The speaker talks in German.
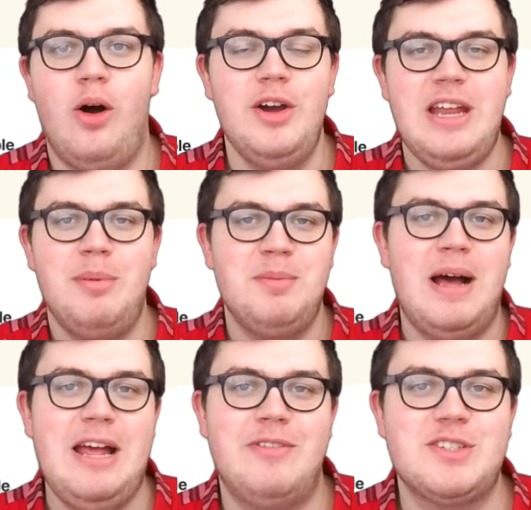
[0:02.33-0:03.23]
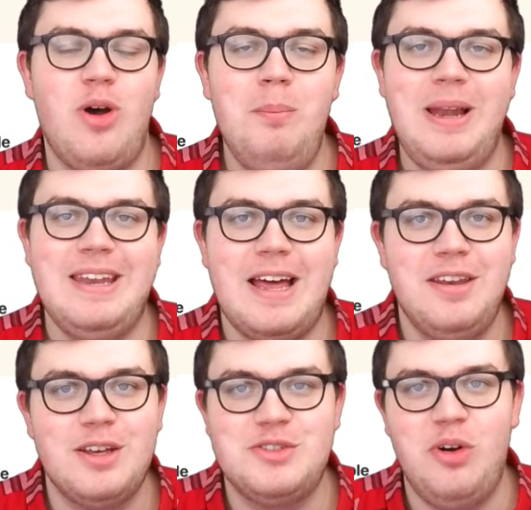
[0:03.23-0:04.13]
Heute habe ich mal etwas komplett
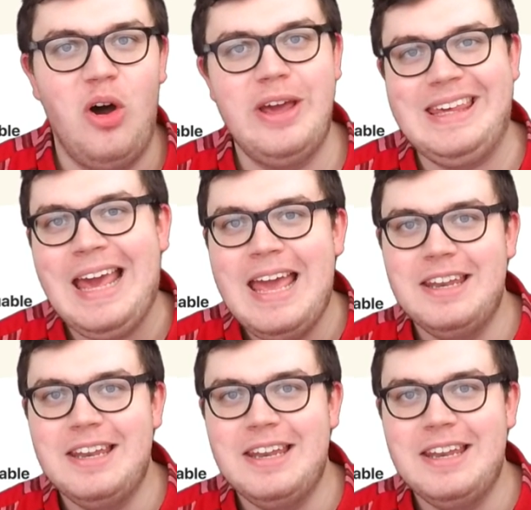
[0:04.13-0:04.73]
anderes für euch,